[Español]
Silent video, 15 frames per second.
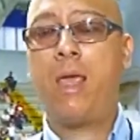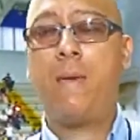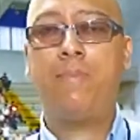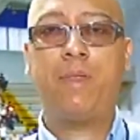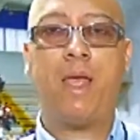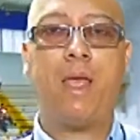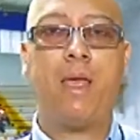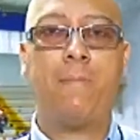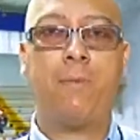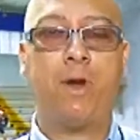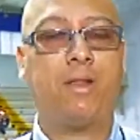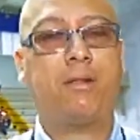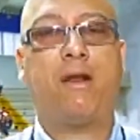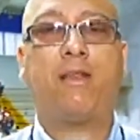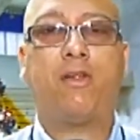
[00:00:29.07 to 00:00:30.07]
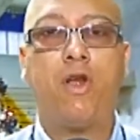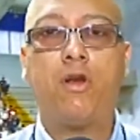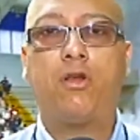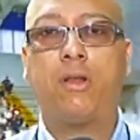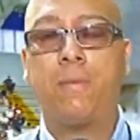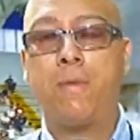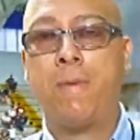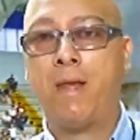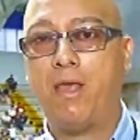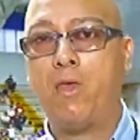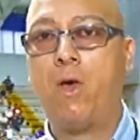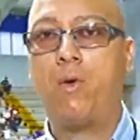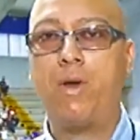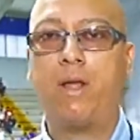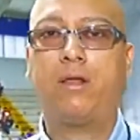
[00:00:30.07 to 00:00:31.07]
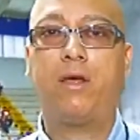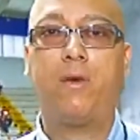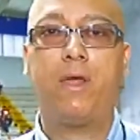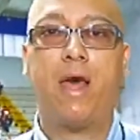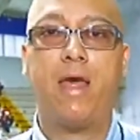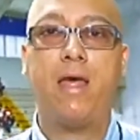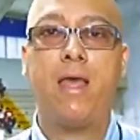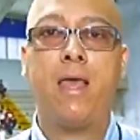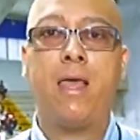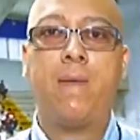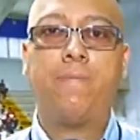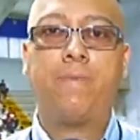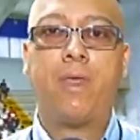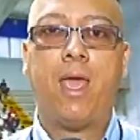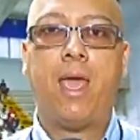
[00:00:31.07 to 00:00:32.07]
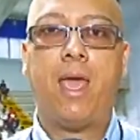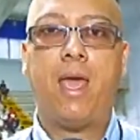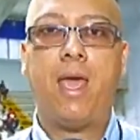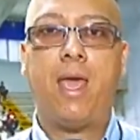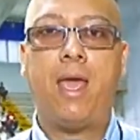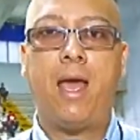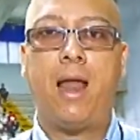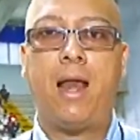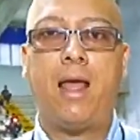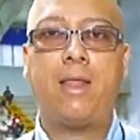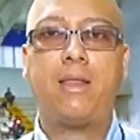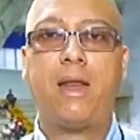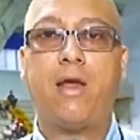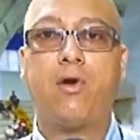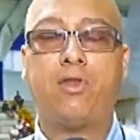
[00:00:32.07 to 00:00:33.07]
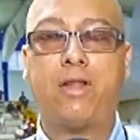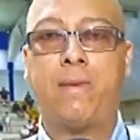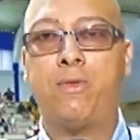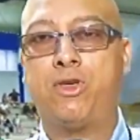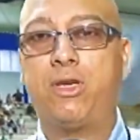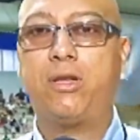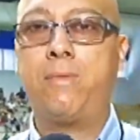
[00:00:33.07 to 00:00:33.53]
Y por esa razón nos hemos venido a una actividad que a la gente le gusta